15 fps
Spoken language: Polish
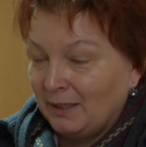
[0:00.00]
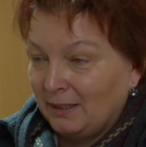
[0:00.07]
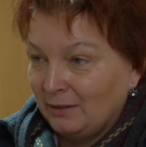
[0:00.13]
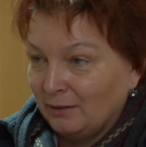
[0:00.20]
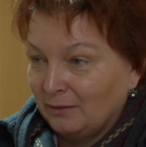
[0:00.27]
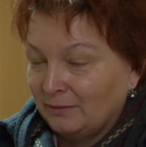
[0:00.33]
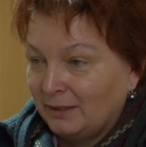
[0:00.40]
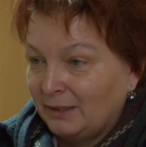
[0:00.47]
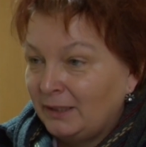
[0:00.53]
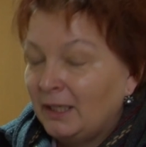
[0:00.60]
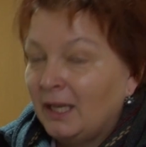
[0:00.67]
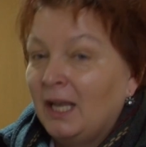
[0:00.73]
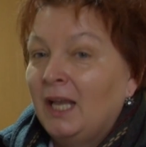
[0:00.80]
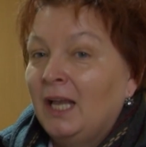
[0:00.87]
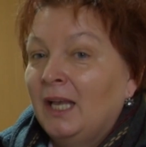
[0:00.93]
Krajowej
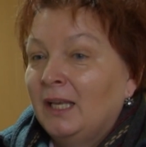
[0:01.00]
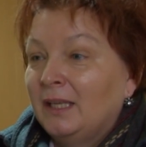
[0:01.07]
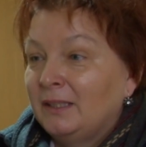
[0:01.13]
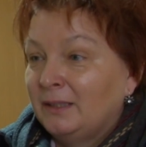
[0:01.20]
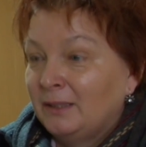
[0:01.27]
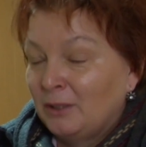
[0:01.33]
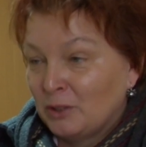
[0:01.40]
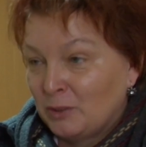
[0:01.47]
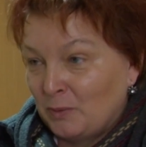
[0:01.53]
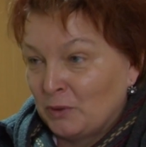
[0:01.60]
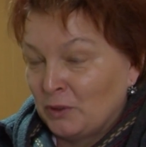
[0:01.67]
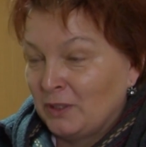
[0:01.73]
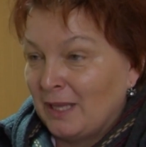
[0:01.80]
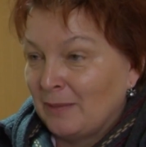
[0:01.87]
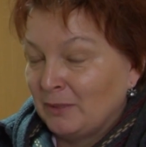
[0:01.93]
i
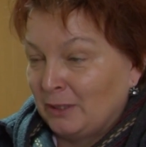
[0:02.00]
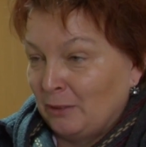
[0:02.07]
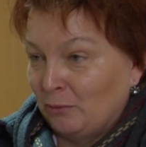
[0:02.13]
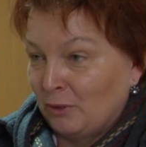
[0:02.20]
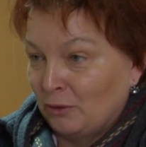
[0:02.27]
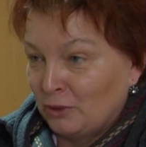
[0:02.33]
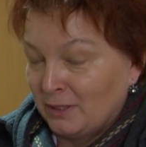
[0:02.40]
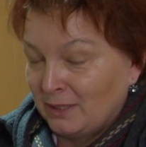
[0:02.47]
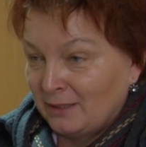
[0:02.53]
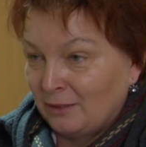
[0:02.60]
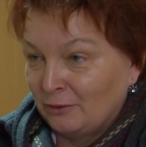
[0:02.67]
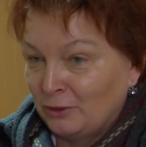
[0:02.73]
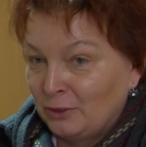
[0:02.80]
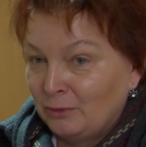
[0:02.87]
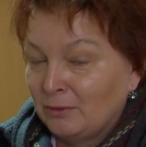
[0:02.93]
rozpoczynamy te
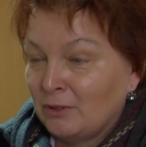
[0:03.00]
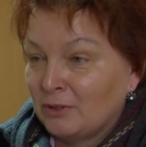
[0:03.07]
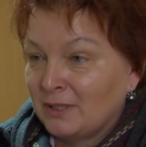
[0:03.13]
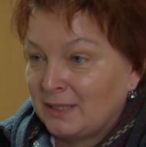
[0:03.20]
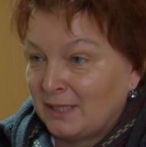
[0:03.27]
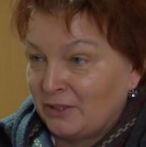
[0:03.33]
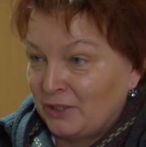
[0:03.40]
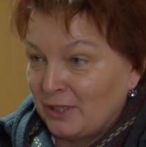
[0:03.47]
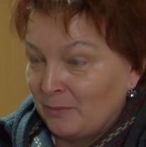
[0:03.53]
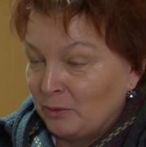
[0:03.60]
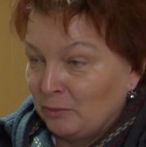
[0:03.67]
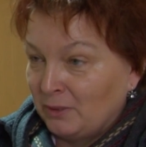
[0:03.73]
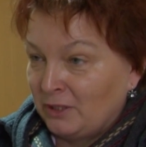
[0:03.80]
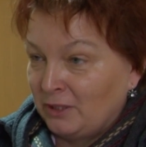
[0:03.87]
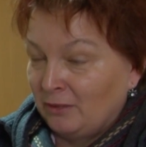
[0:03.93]
uroczystości
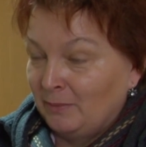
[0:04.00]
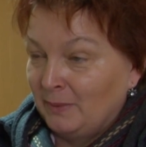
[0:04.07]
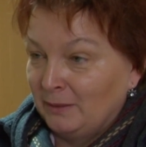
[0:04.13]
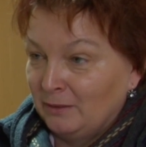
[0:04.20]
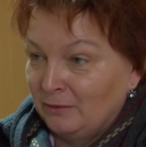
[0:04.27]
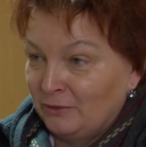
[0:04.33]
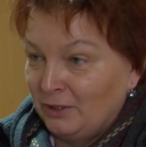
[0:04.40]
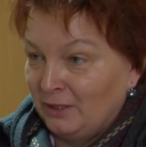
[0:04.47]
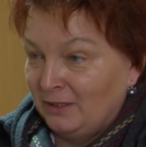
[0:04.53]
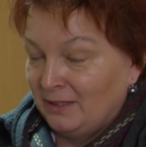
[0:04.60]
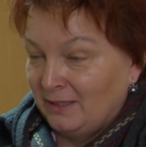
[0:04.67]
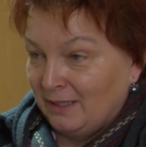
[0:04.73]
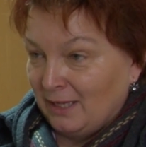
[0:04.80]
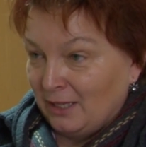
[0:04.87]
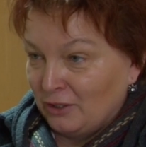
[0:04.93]
uroczystościami, które się odbędą w
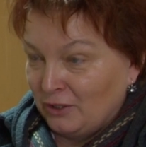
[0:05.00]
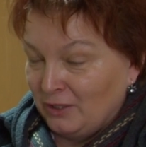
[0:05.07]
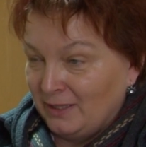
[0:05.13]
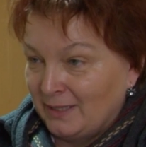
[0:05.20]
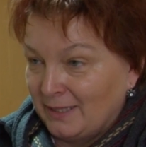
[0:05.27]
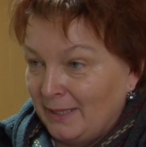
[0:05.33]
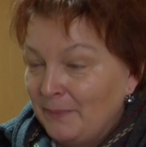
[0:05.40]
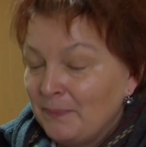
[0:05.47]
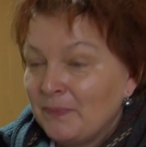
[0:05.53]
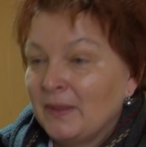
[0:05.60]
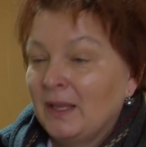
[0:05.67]
dzielnicy Karsznice.